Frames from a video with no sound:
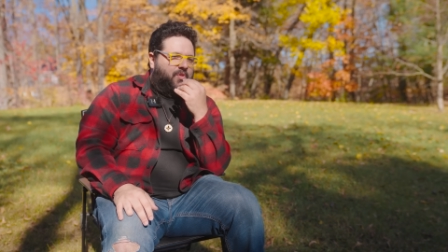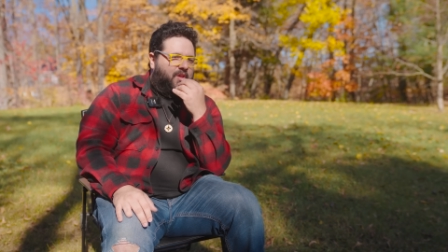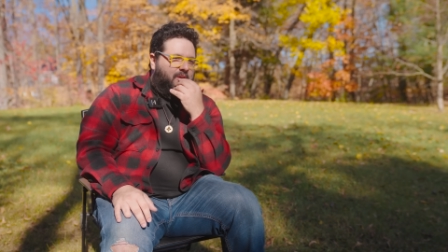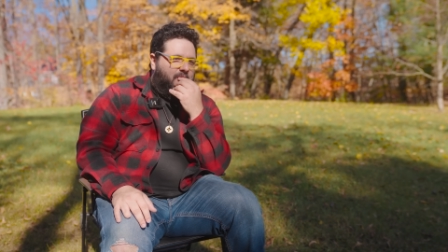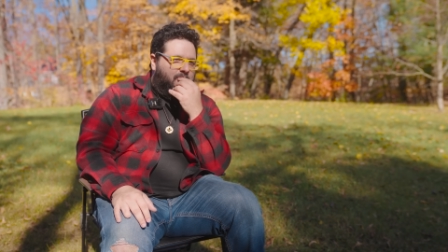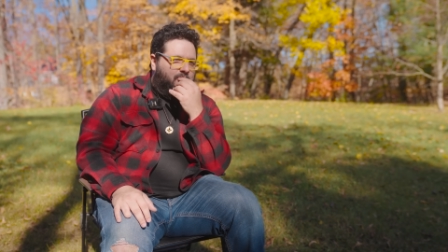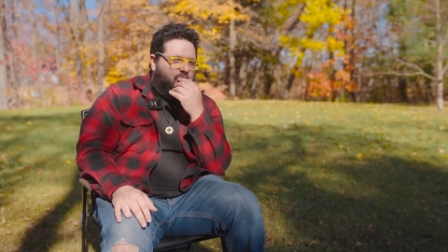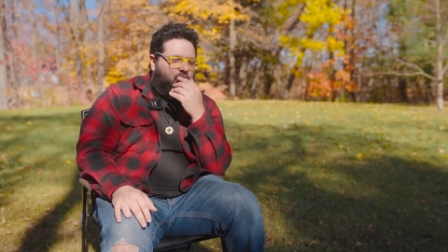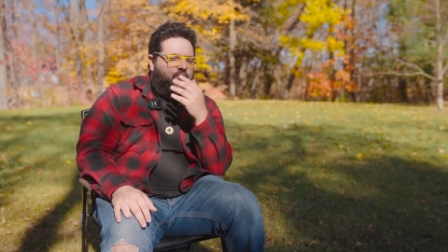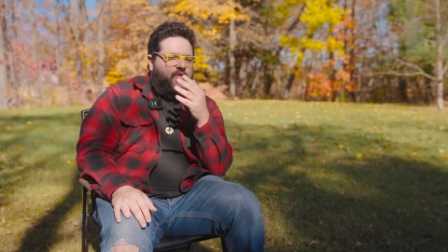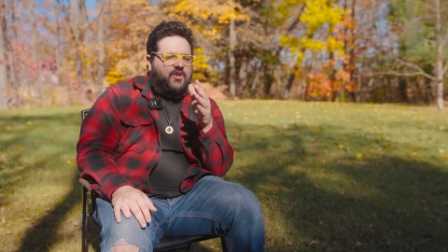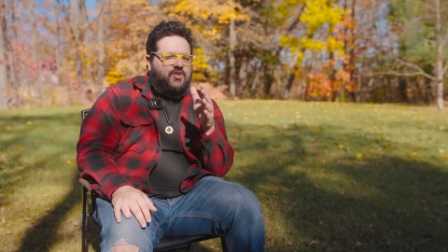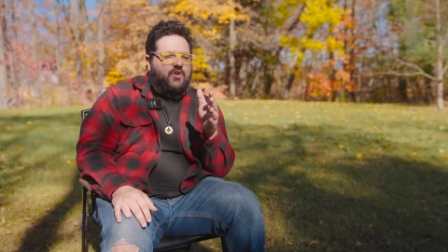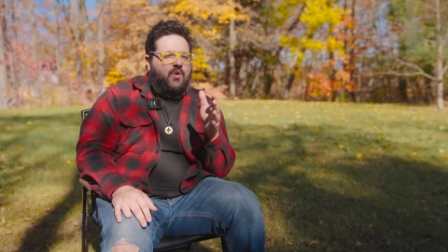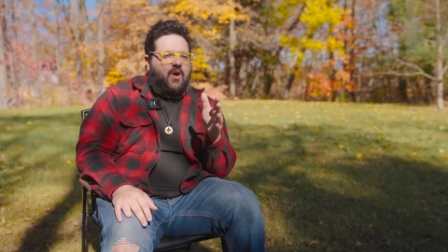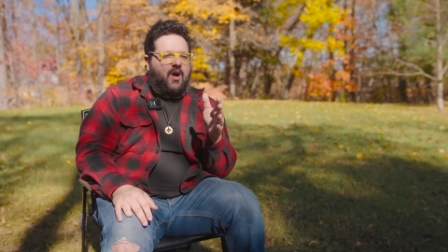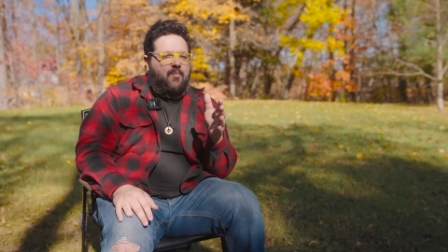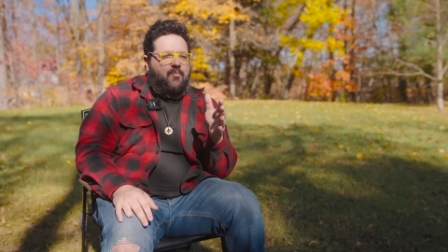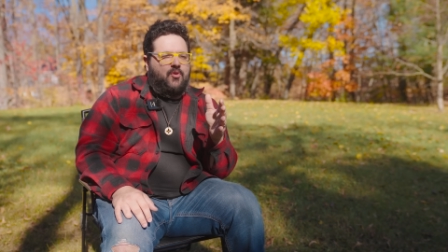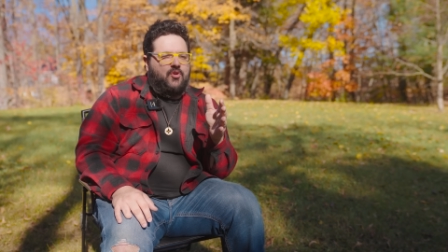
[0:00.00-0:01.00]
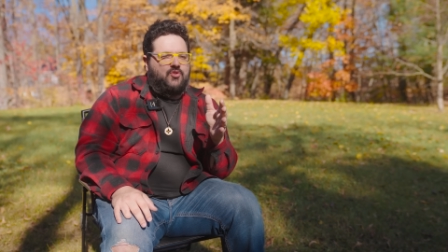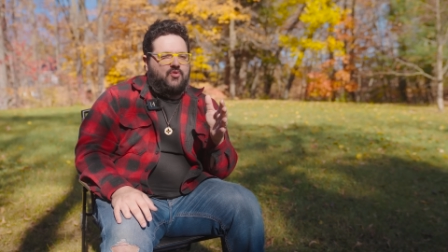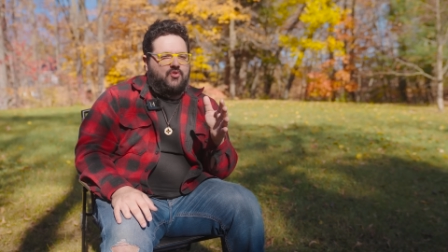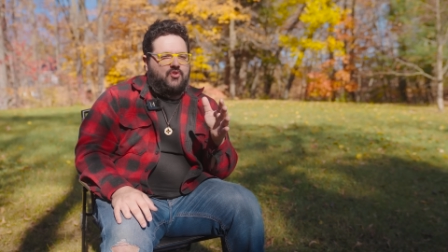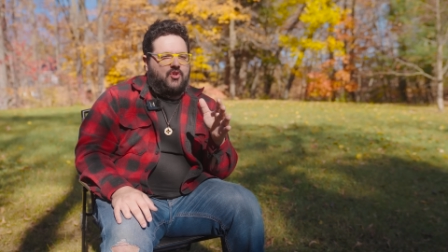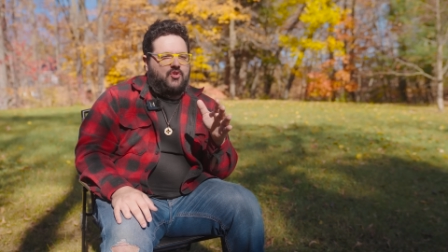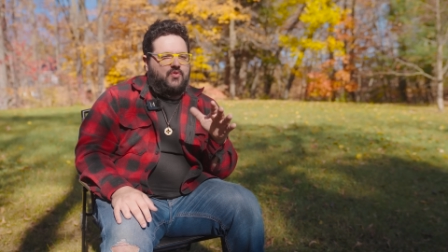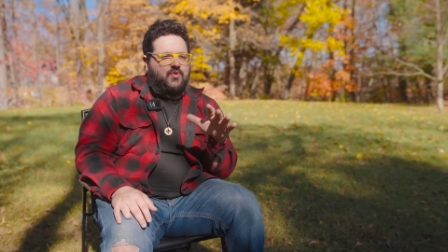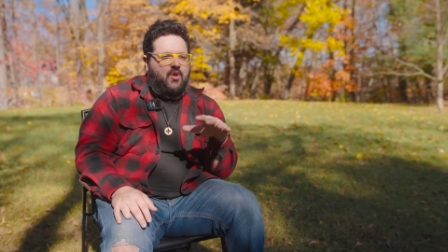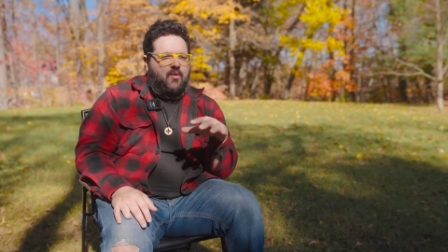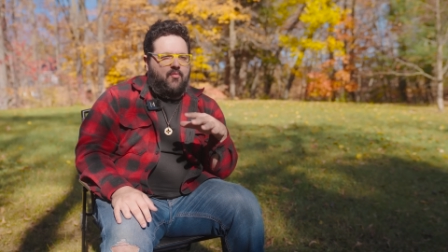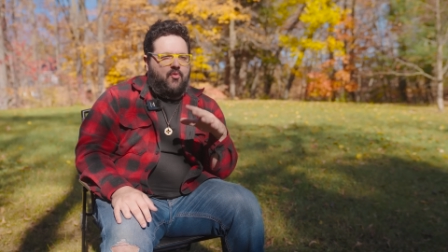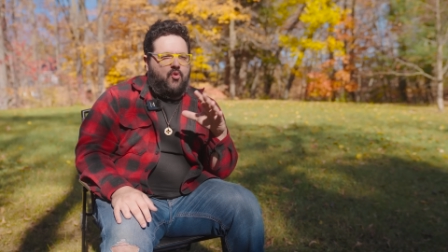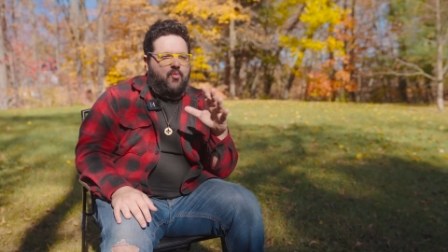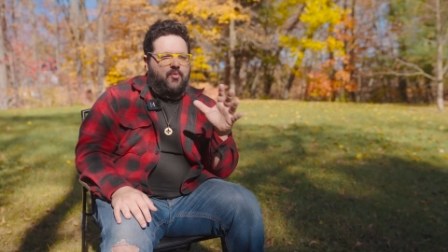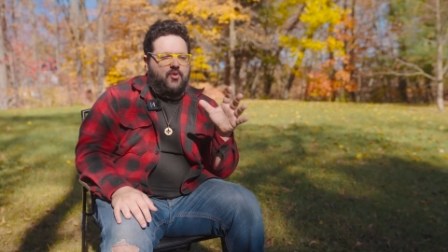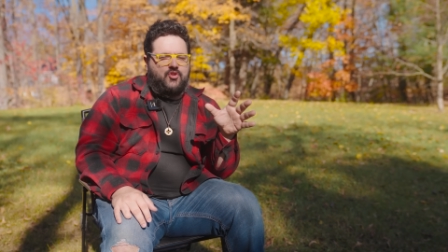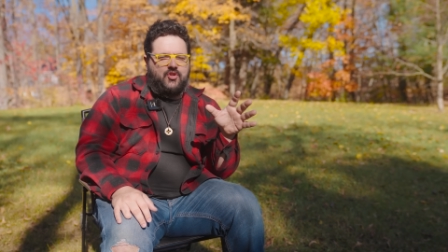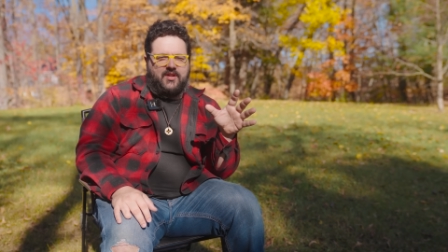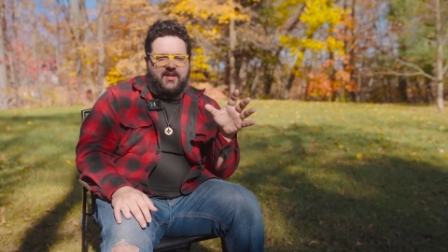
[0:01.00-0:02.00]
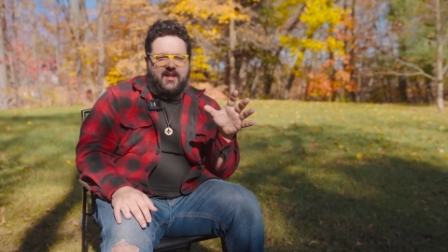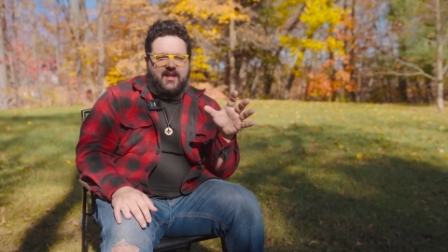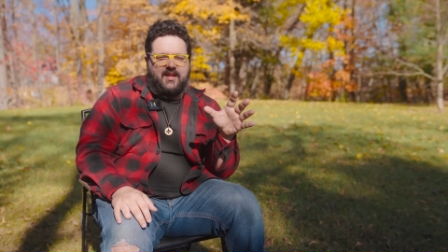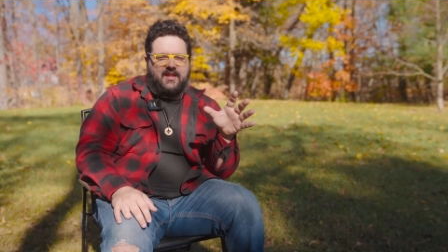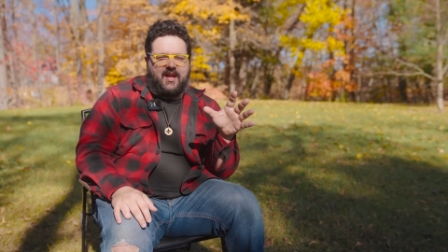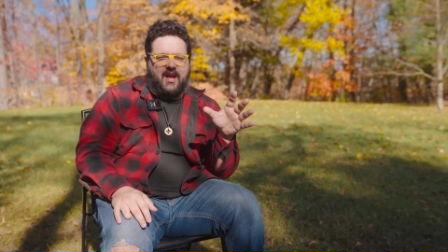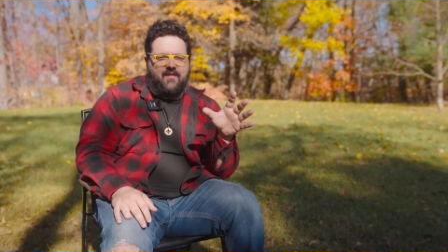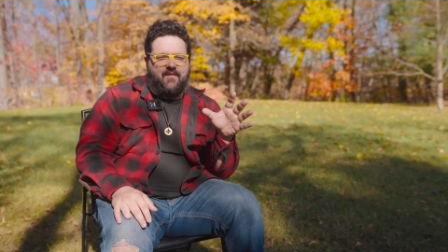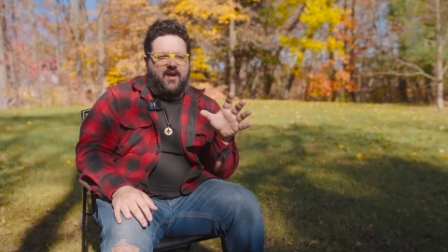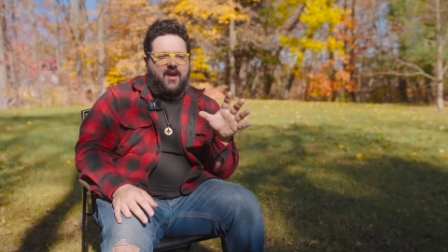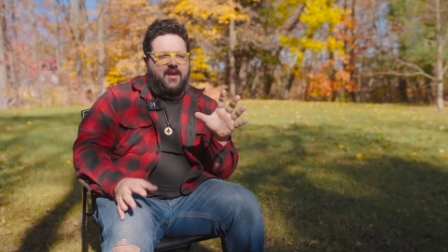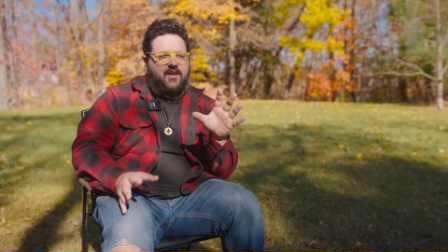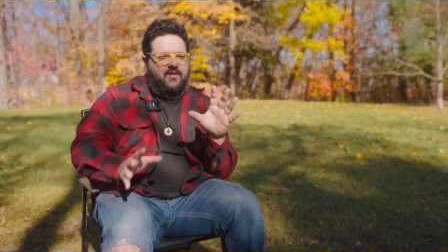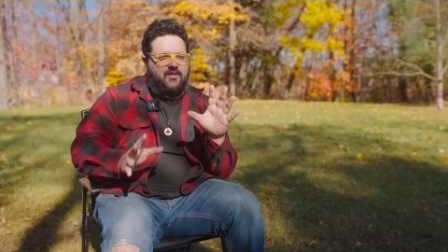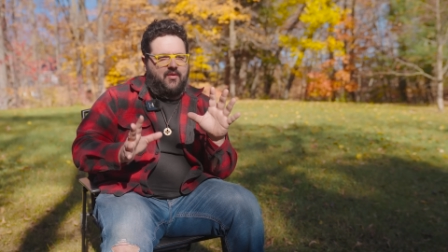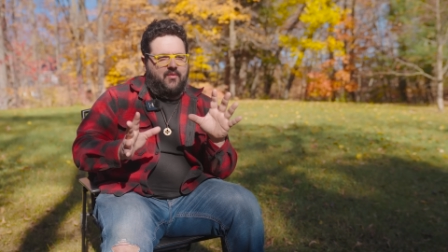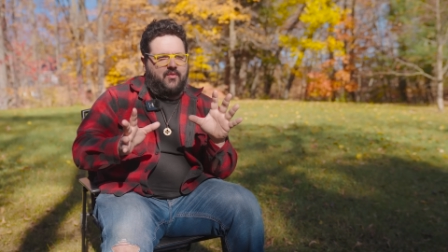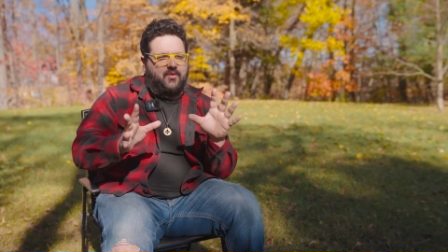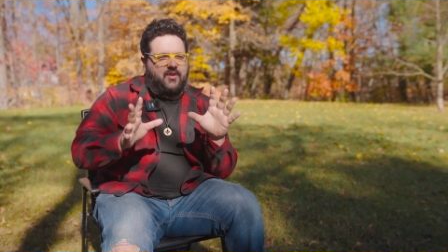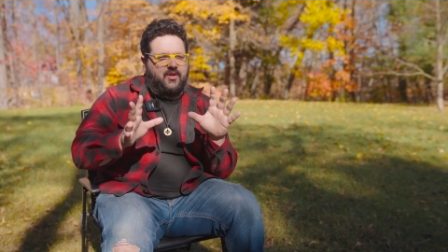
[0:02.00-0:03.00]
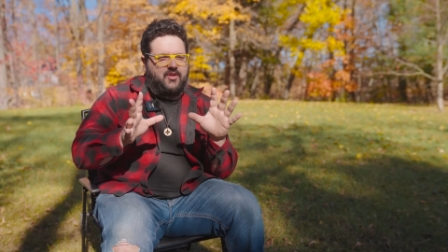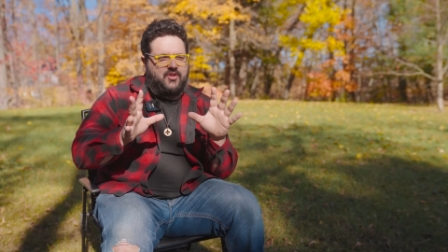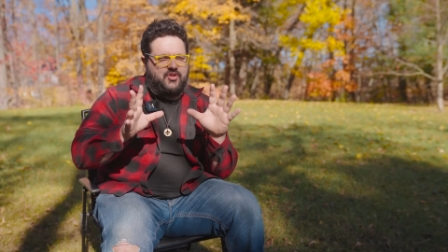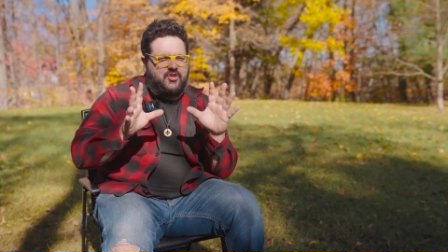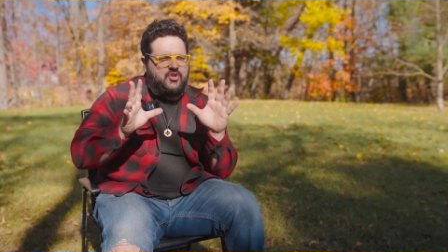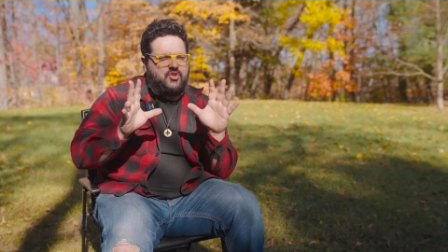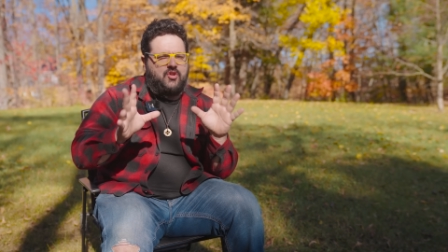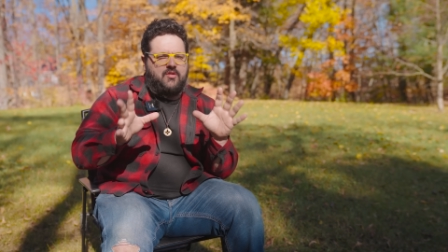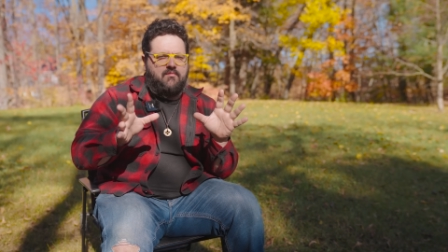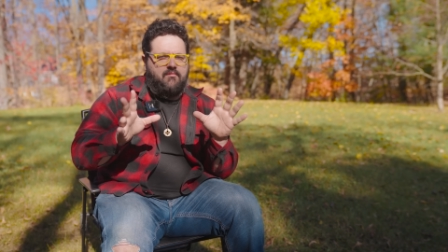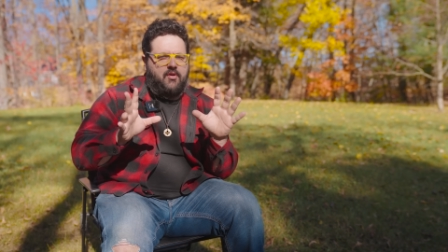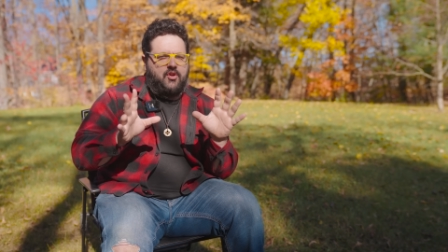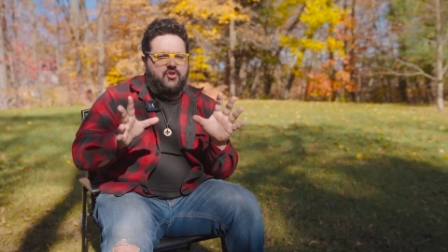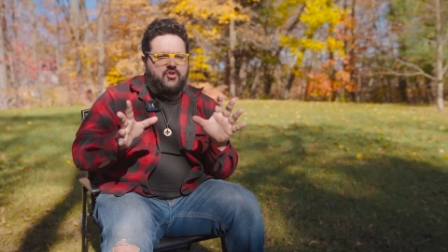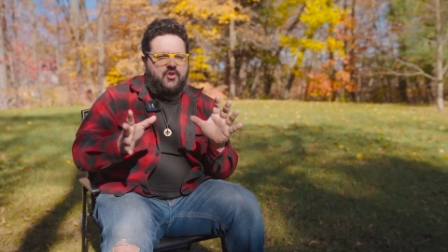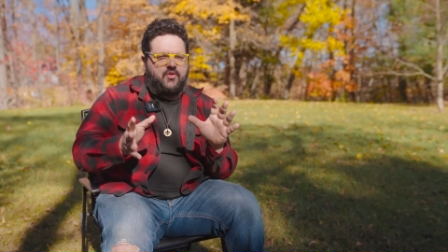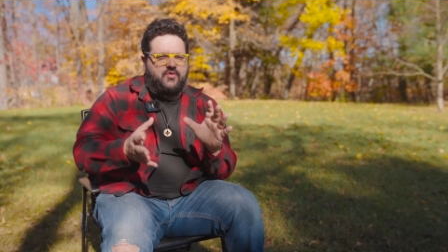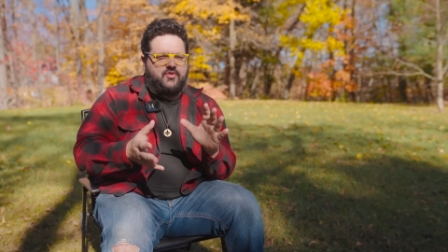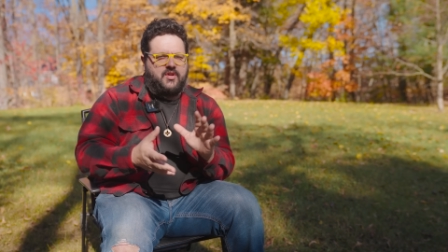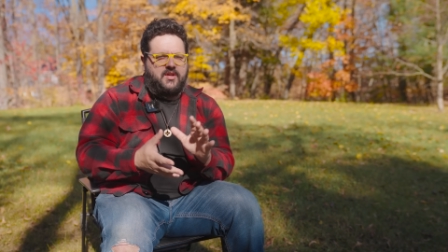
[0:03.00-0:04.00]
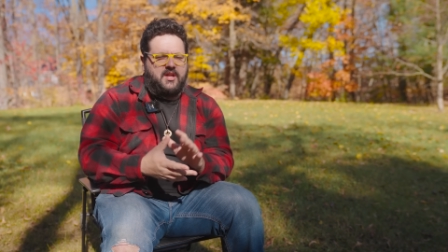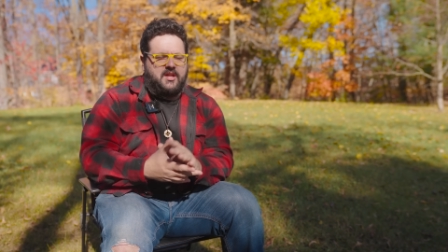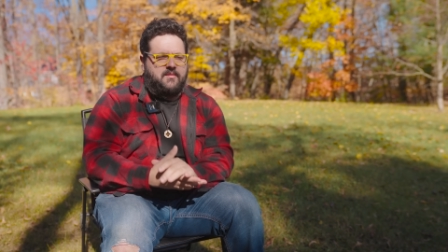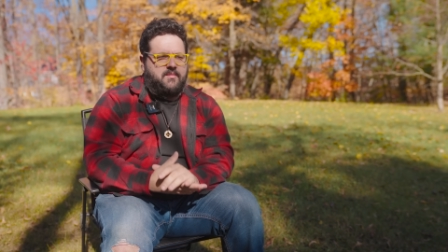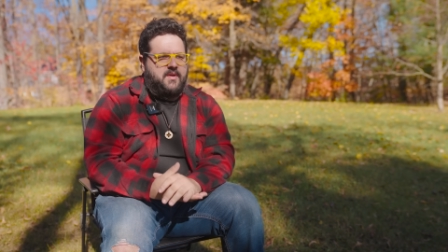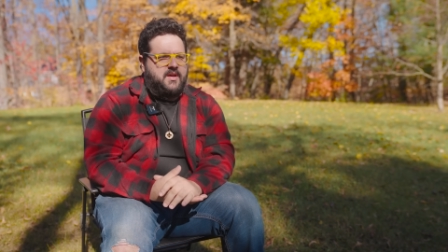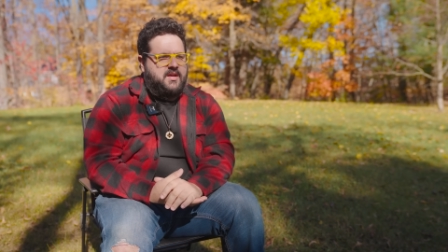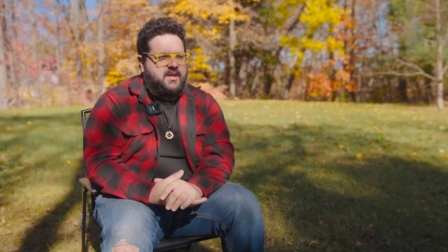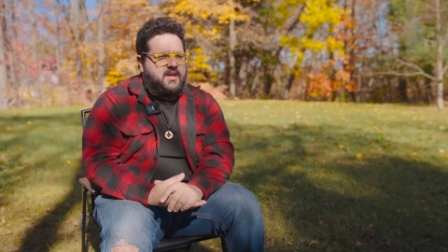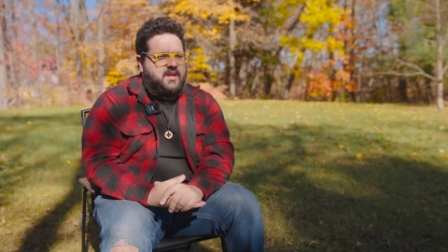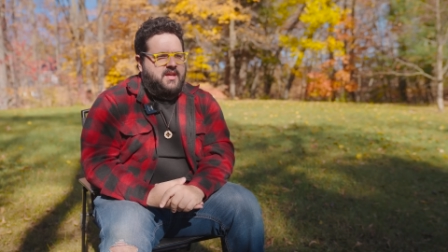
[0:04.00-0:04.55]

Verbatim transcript: Euh, de toute façon, en plus, aujourd'hui, il y a beaucoup plus de télétravail. Donc, euh, ça, c'est une bonne chose, honnêtement.